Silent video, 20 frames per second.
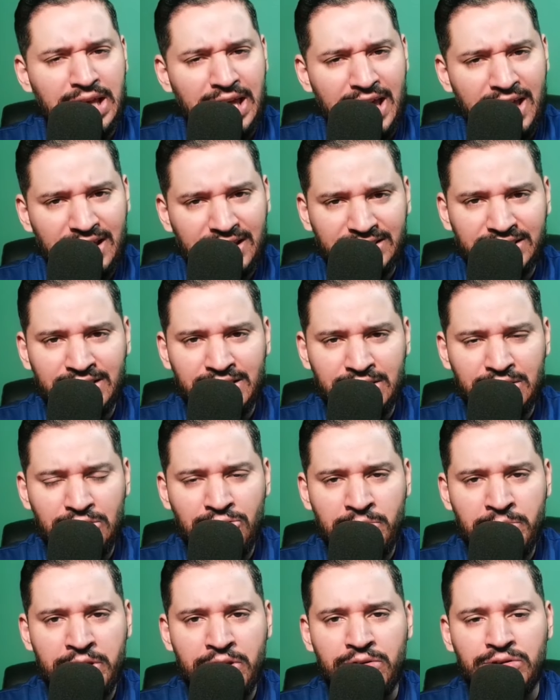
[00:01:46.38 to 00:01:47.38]
En ese
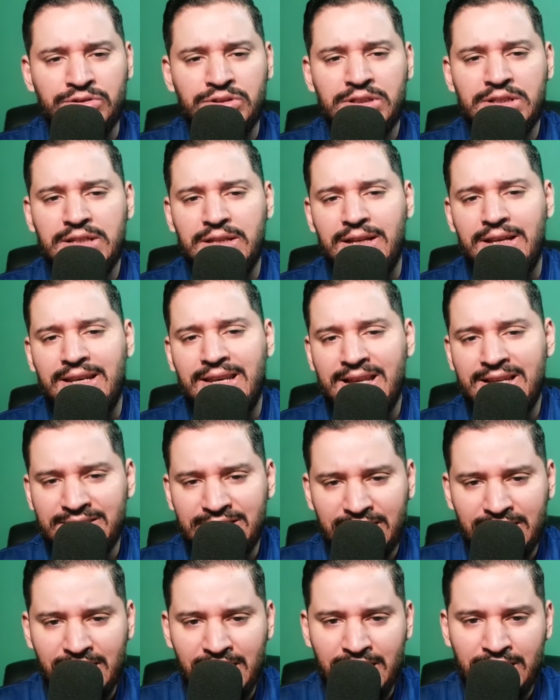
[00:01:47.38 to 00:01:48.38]
sentido amigos, las
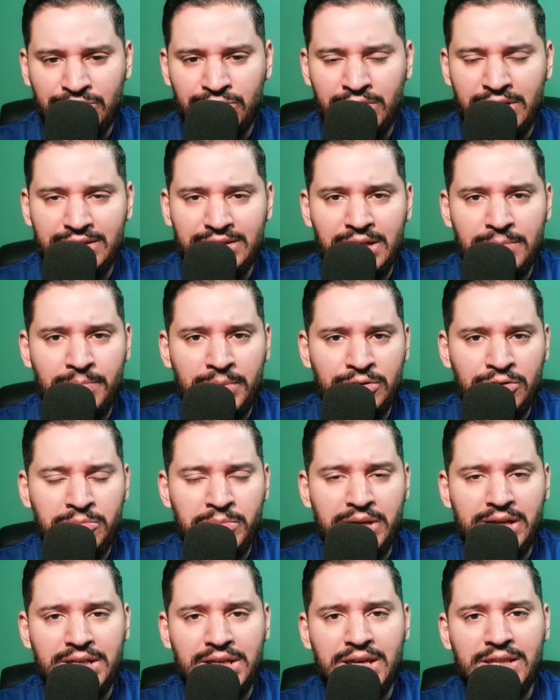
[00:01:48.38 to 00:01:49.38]
declaraciones del Patón
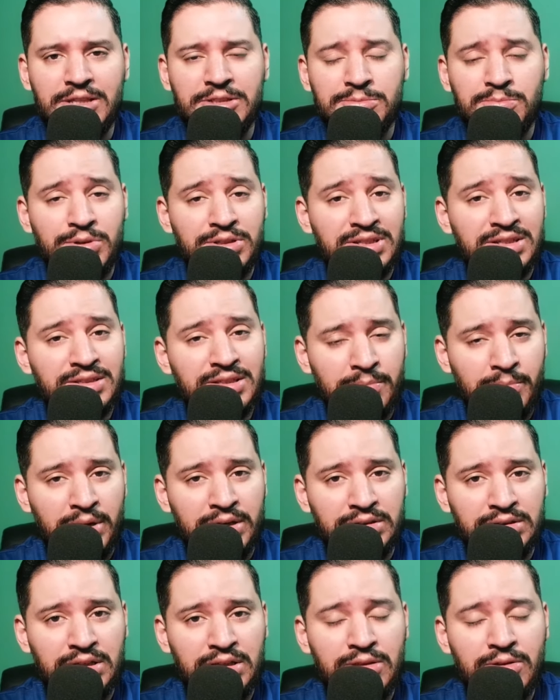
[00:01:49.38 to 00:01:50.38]
Mejía después de este
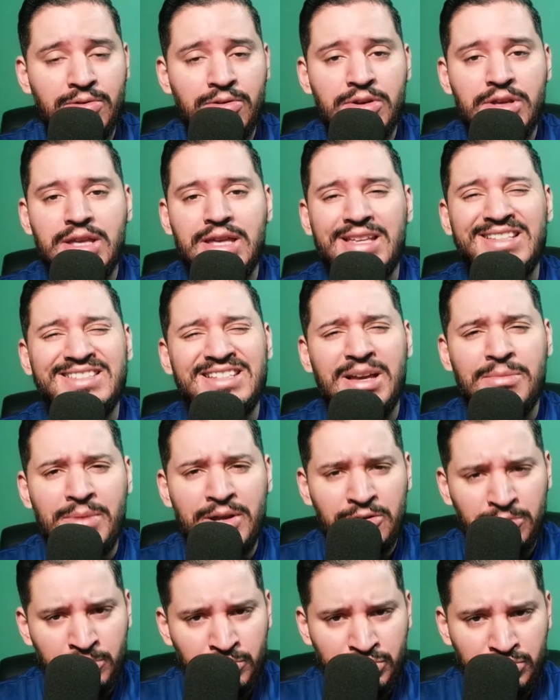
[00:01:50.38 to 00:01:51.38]
partido
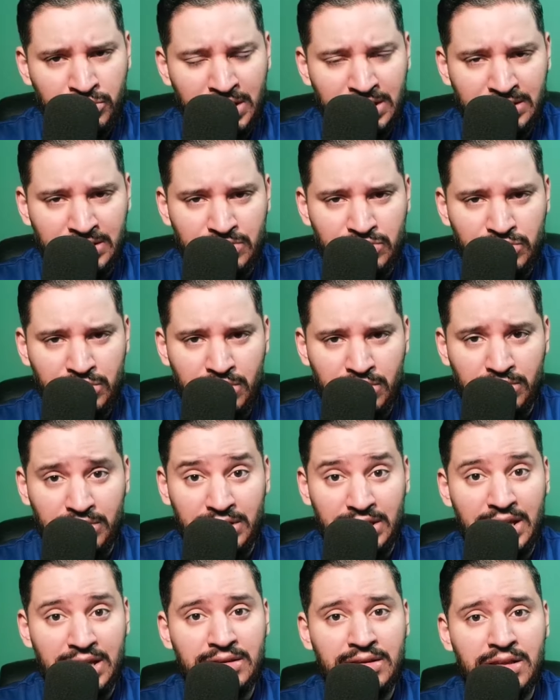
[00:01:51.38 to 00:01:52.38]
llamaron mucho la atención
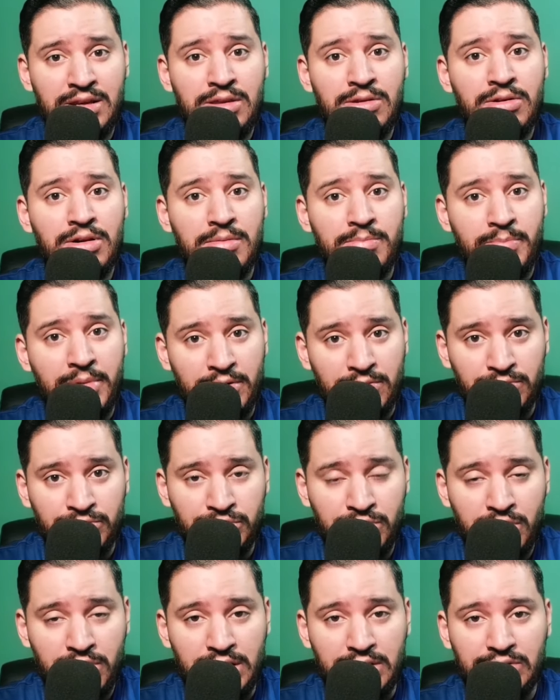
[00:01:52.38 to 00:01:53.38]
y han tenido
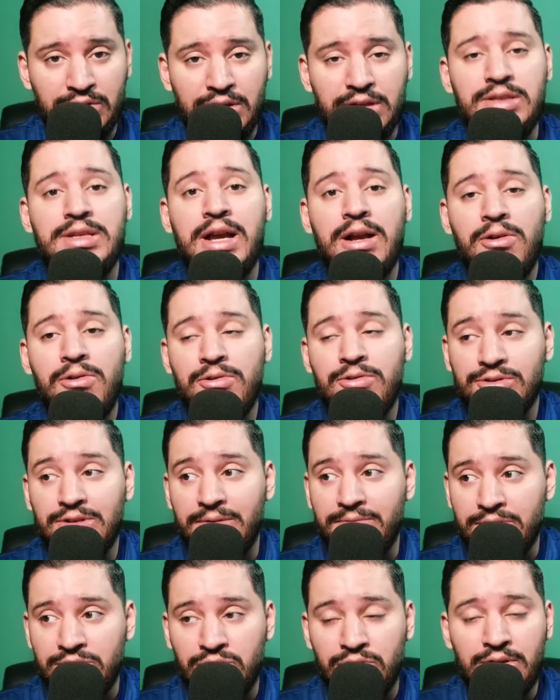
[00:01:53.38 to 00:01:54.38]
repercusiones ya con los
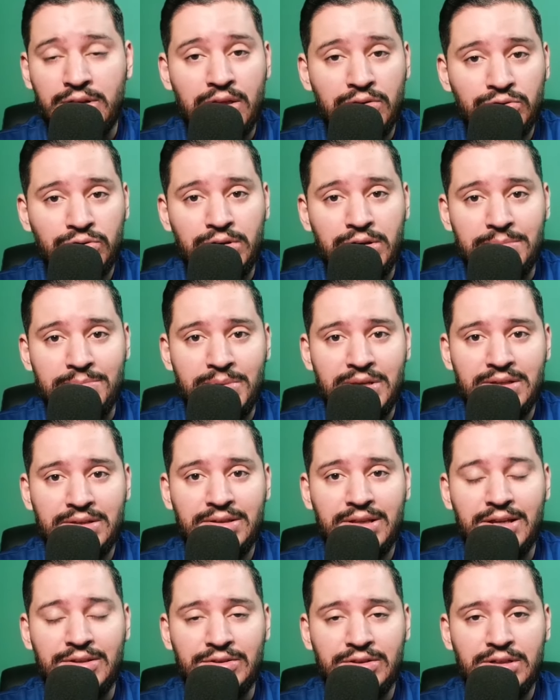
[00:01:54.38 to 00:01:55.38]
aficionados
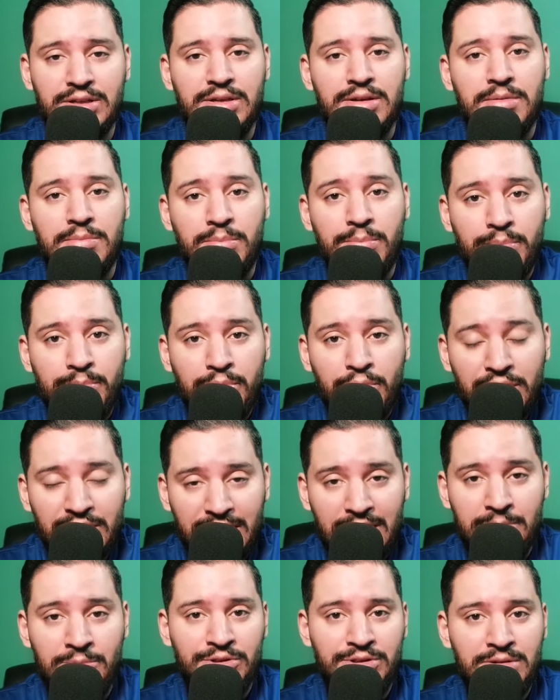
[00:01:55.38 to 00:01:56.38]
olimpistas, ¿Por
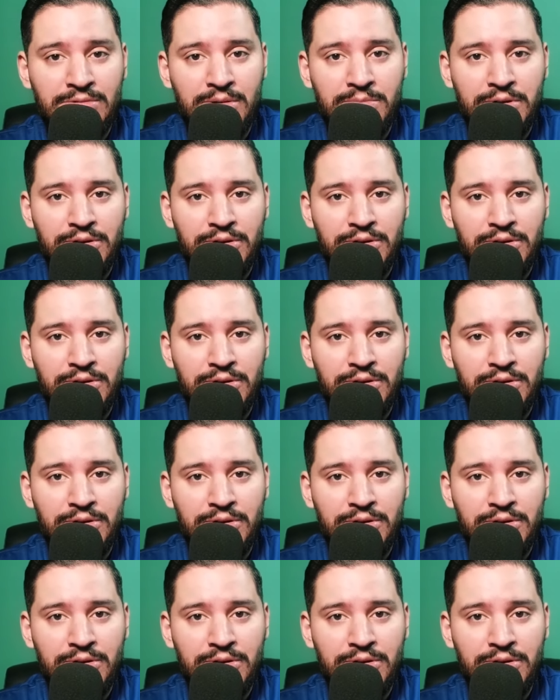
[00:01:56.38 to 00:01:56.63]
qué motivo,